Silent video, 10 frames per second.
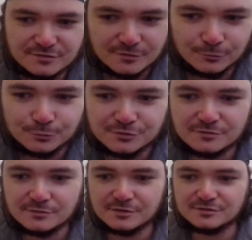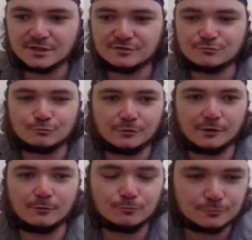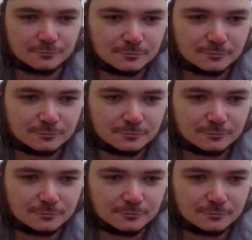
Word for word: целую цивилизацию нахуй.